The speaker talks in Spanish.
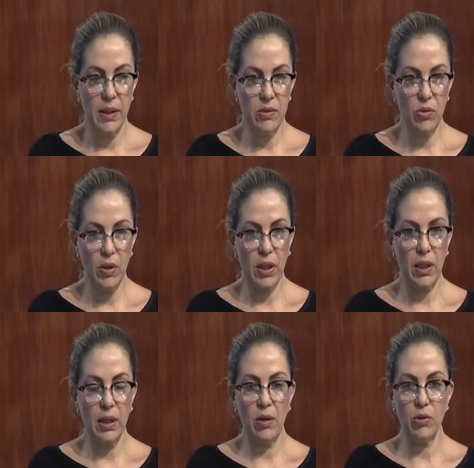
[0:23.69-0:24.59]
Esto de
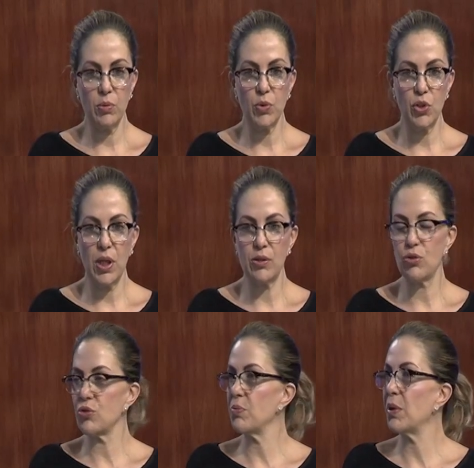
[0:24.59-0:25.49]
que los
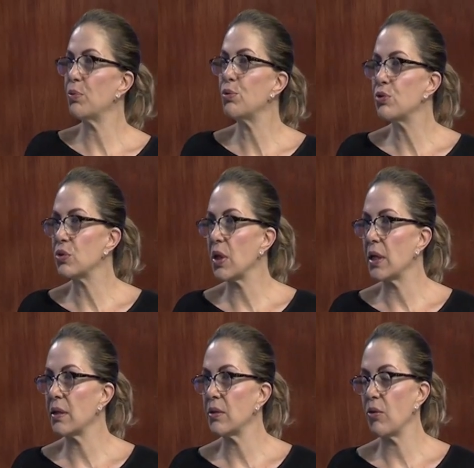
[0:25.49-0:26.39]
muchachos me
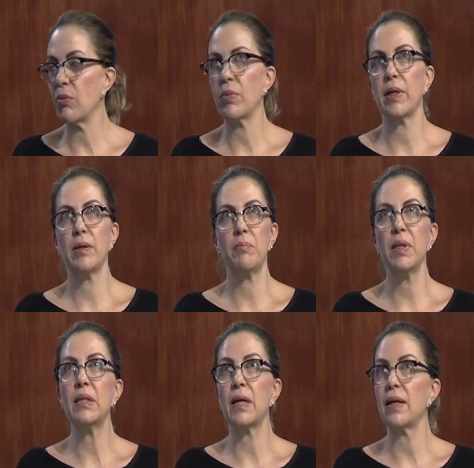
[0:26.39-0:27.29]
buscan o me
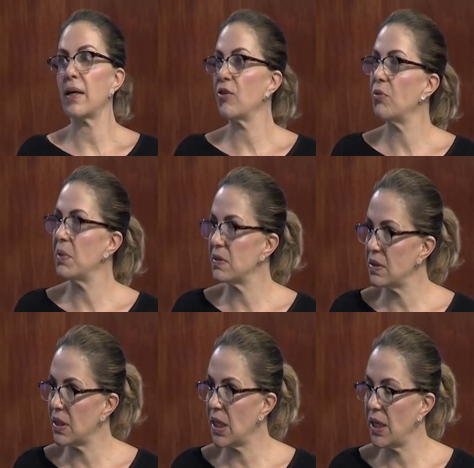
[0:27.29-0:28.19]
invitan a que yo me
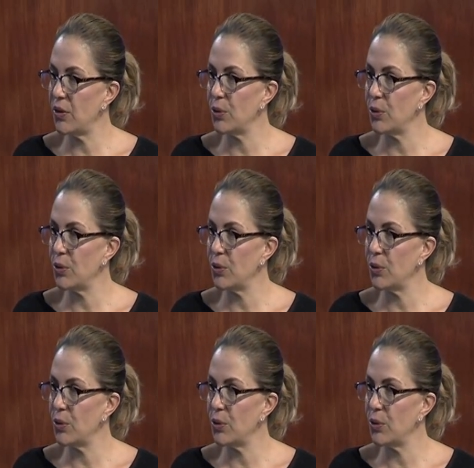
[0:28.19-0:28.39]
acerque a